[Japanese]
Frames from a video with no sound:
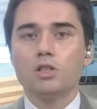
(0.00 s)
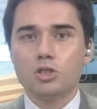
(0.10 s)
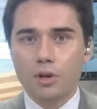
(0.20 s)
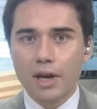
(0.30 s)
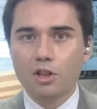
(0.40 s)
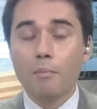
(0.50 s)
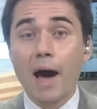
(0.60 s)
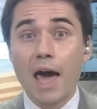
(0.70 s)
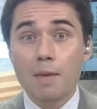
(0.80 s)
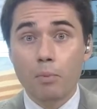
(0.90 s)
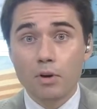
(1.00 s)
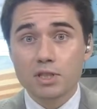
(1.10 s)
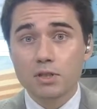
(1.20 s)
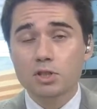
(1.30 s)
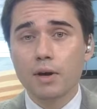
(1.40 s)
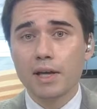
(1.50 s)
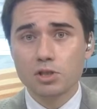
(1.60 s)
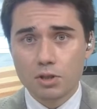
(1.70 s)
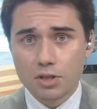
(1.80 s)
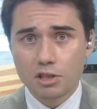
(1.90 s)
首都圏のまん延防止措置を延
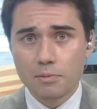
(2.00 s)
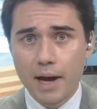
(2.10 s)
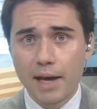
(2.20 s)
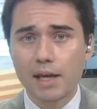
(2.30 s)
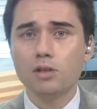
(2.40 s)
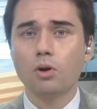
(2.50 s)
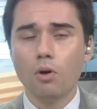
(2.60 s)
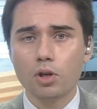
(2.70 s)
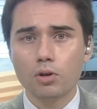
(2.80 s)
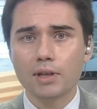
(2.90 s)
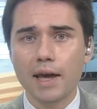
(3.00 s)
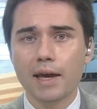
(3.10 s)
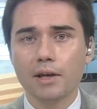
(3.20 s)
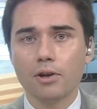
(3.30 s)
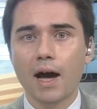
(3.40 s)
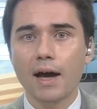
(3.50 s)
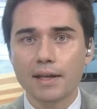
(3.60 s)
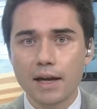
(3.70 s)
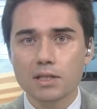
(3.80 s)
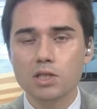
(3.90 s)
長する場合、東京大会の観
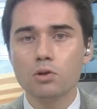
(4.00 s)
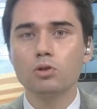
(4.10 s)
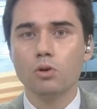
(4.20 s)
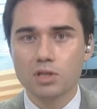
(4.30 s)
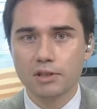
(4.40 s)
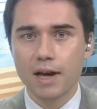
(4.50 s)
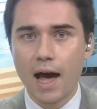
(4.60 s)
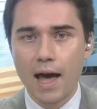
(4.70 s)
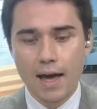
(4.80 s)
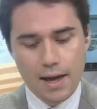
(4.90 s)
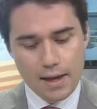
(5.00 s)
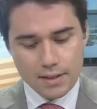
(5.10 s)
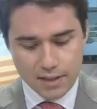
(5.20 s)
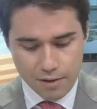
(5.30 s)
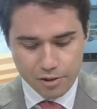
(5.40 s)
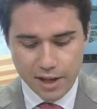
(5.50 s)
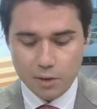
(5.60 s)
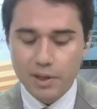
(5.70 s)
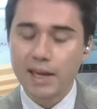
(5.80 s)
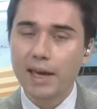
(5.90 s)
客数をどうするか、政府内
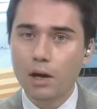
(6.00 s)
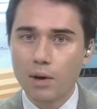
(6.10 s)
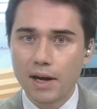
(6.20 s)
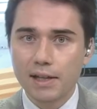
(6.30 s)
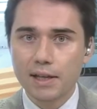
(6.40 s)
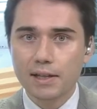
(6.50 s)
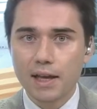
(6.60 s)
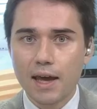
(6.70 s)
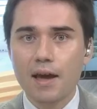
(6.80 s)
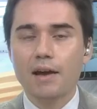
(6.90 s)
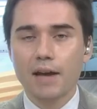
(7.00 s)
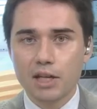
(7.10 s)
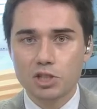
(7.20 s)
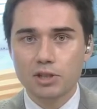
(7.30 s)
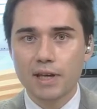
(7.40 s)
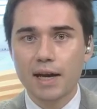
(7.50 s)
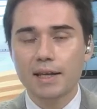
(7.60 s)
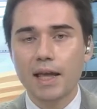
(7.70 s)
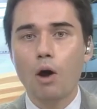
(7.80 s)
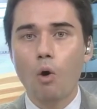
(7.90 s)
でも意見が分かれていて、来週にか
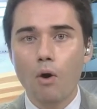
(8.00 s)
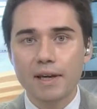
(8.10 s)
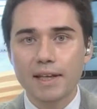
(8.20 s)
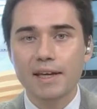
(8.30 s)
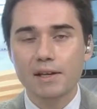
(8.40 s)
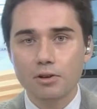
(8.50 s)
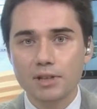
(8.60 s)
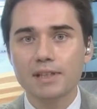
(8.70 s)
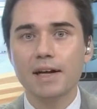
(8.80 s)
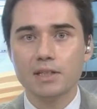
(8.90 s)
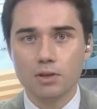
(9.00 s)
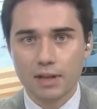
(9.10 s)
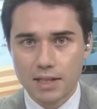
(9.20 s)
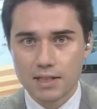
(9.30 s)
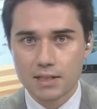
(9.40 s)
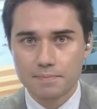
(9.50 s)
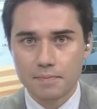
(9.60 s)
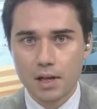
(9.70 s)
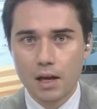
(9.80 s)
けて大きな議論になりそうです。